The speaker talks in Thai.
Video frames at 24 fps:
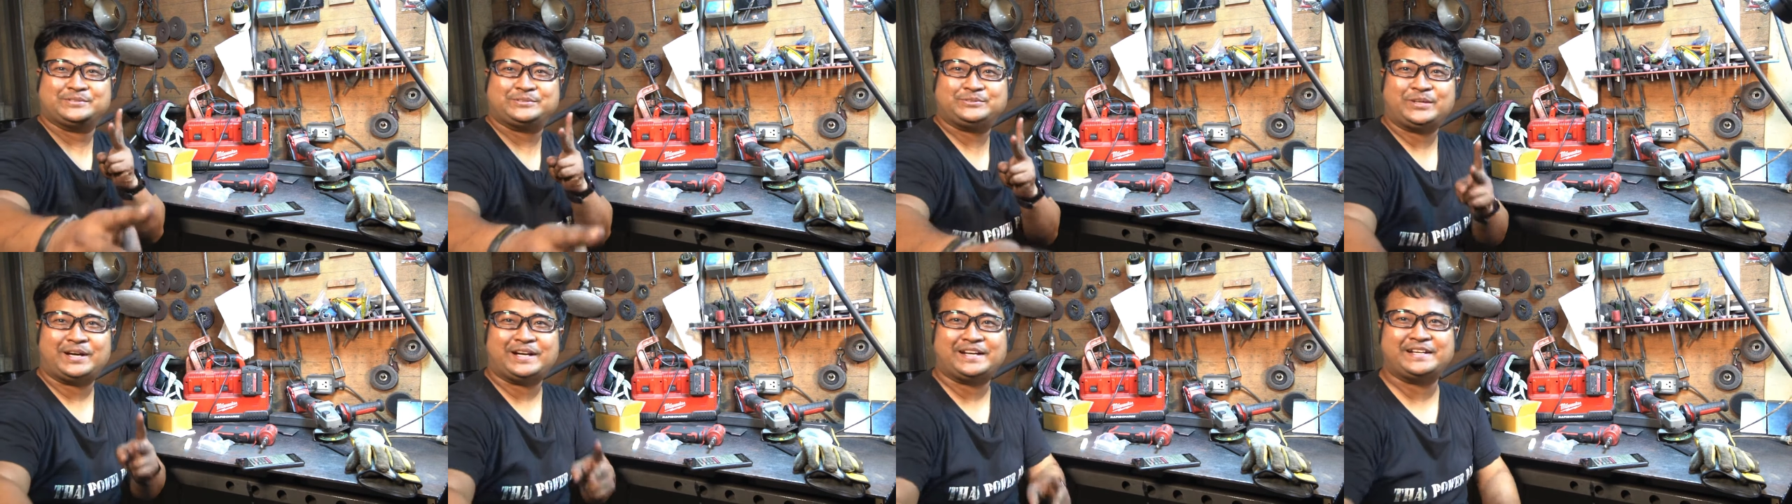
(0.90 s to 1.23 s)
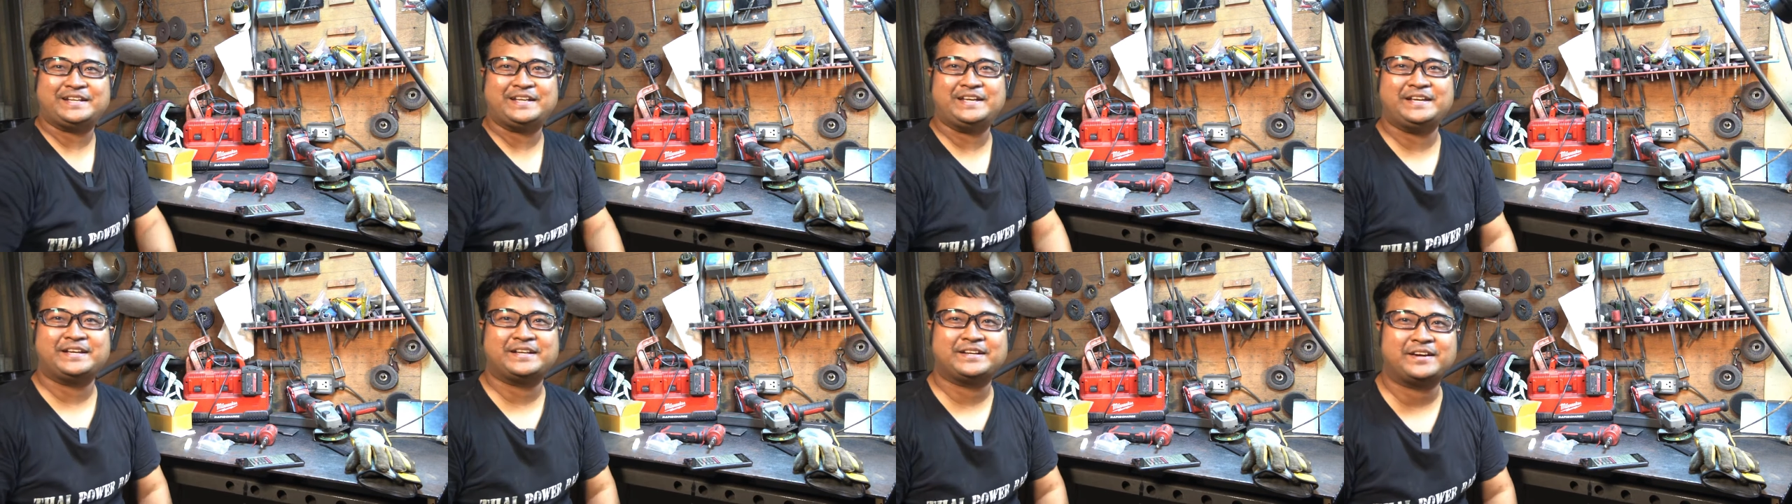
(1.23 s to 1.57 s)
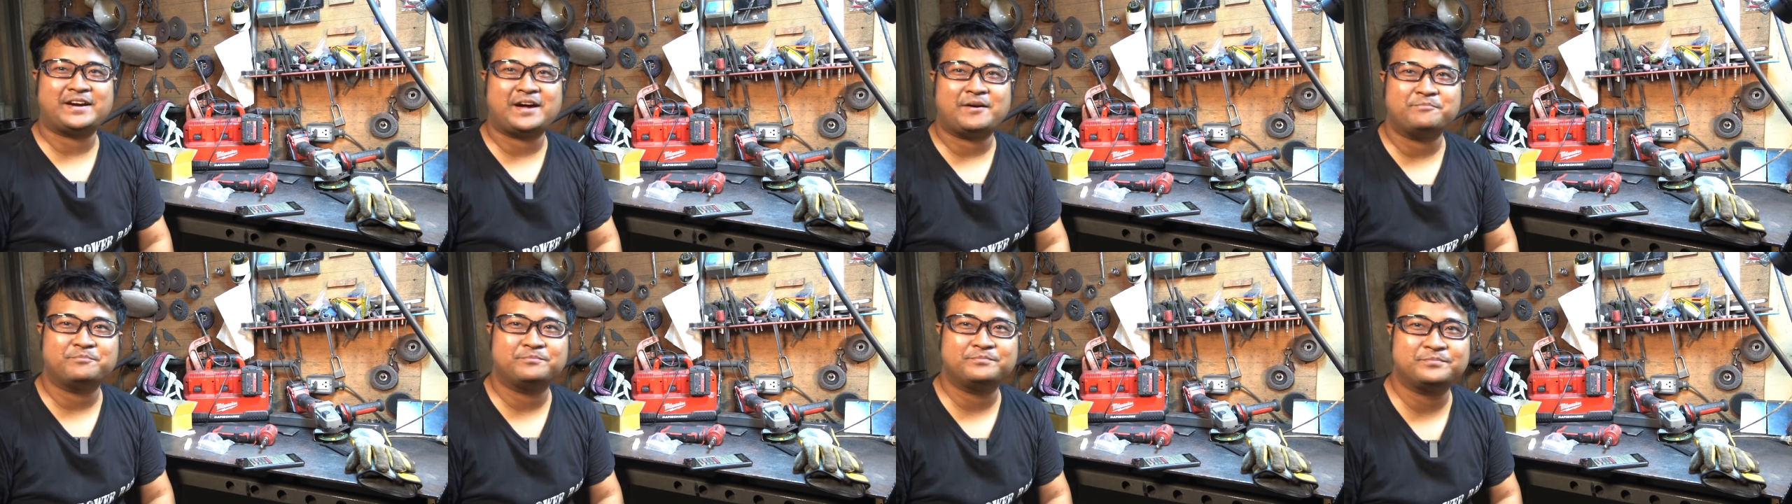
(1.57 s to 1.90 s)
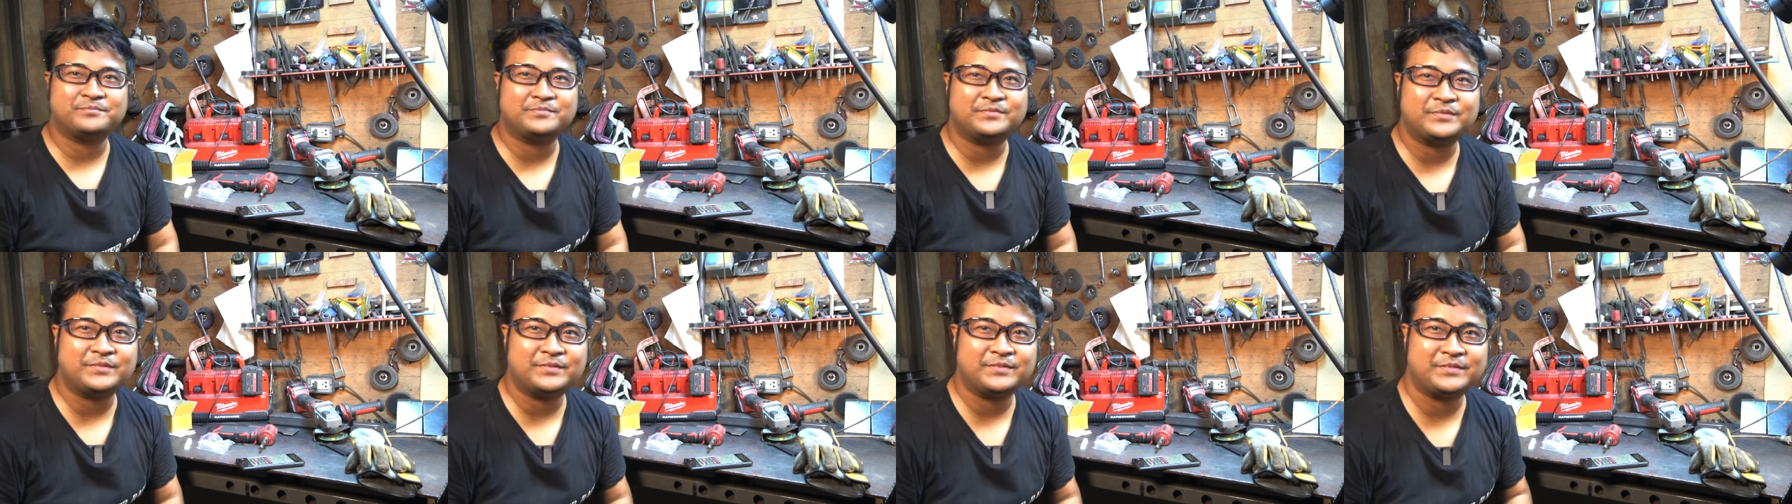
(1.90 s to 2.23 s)
สวัสดีครับ
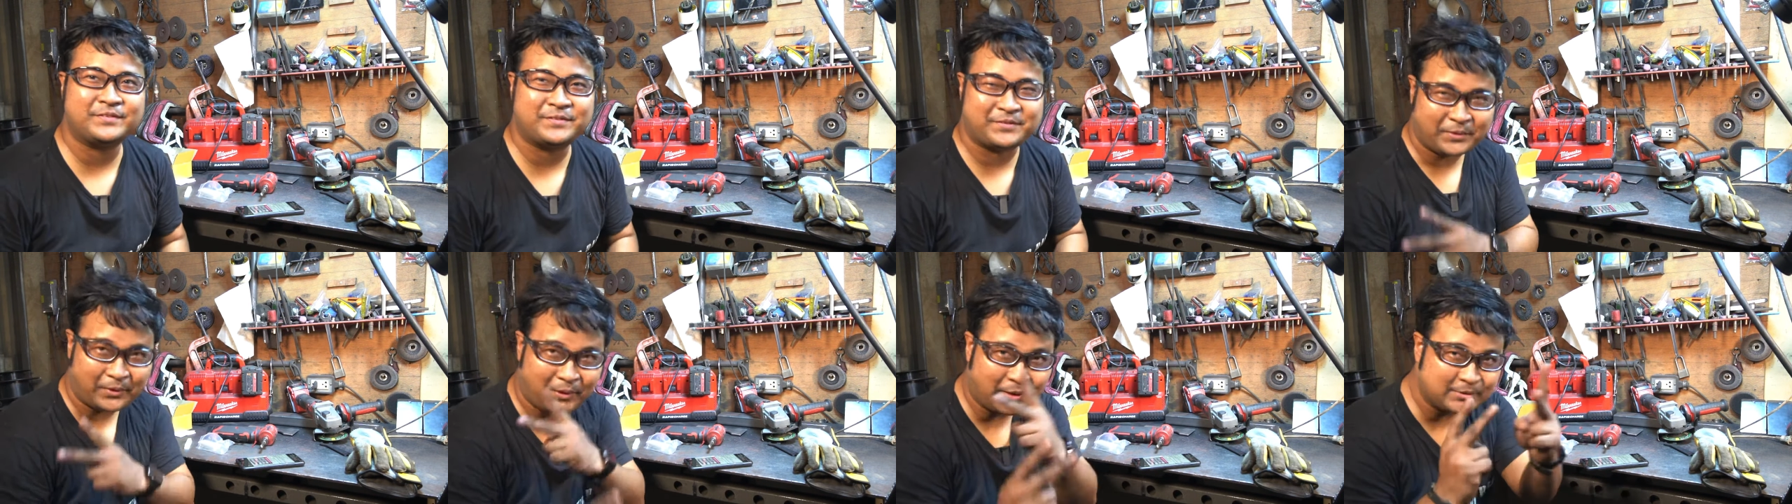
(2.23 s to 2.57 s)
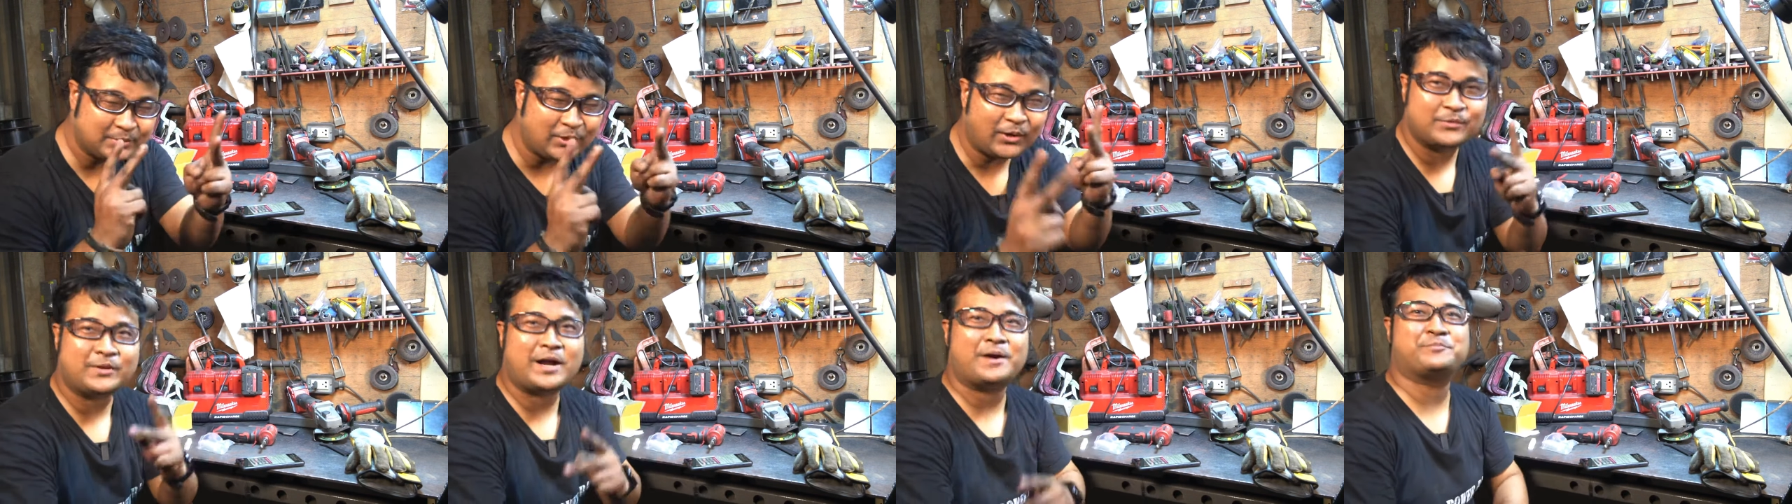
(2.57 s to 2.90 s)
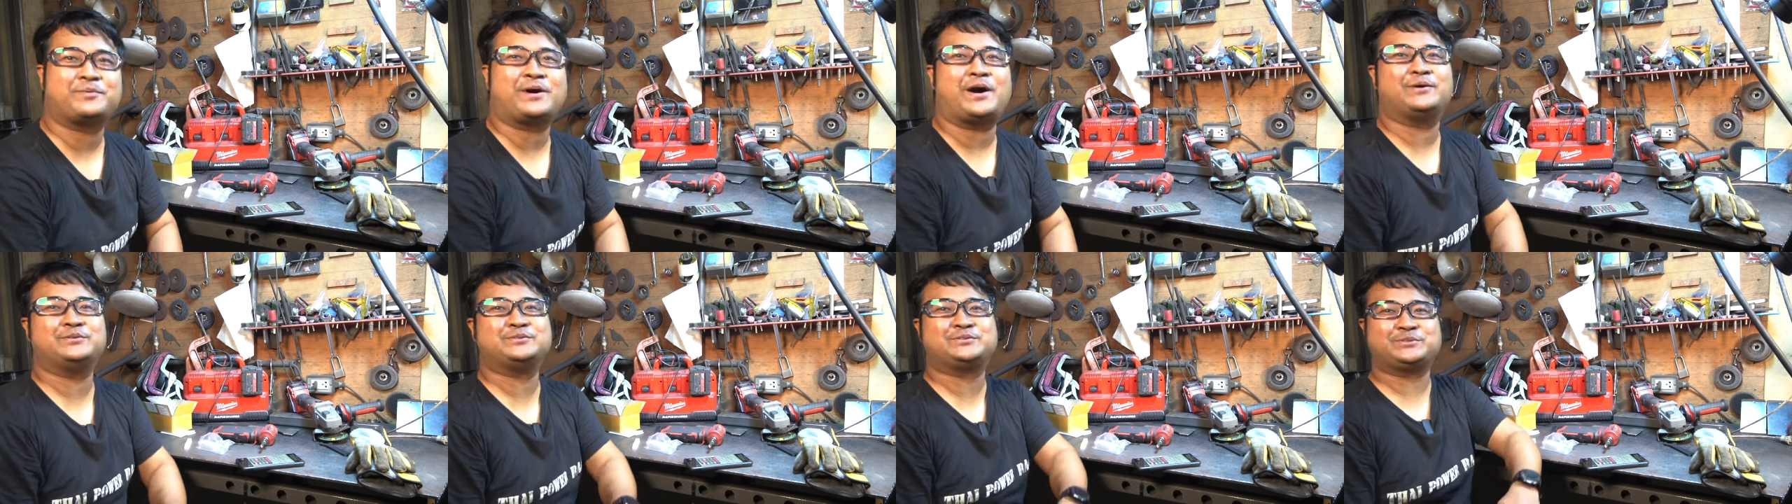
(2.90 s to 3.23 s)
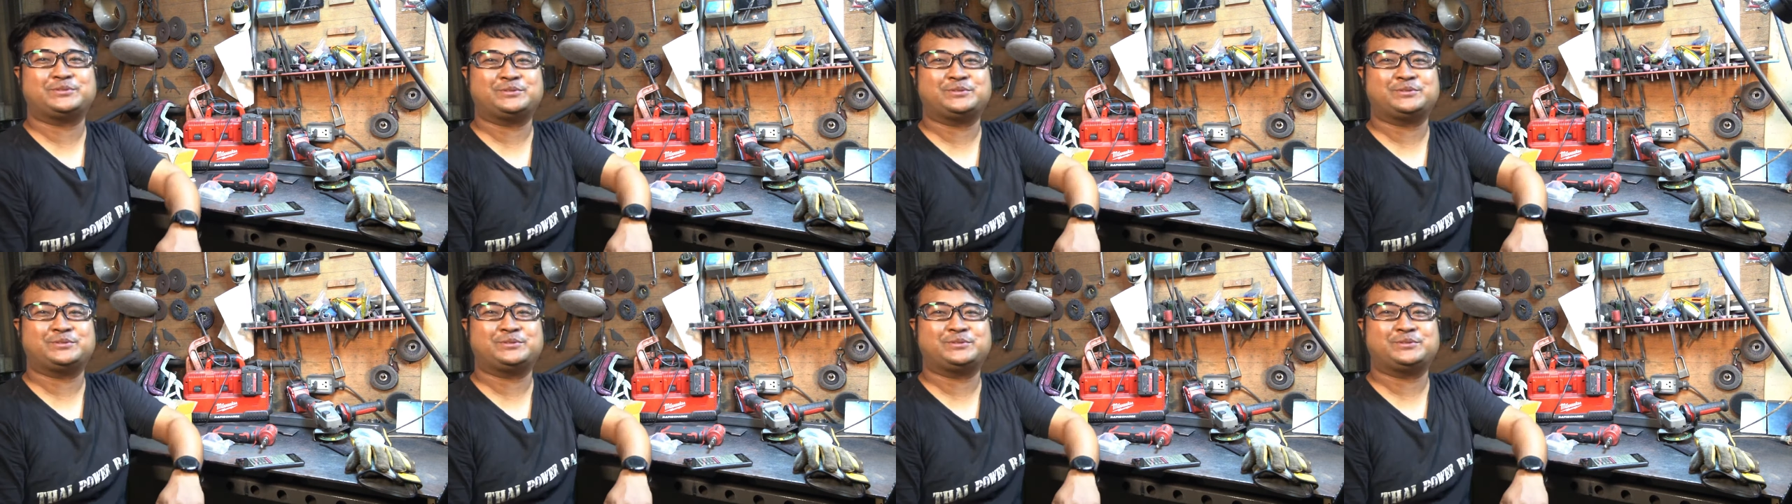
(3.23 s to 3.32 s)
ขอต้อนรับเข้า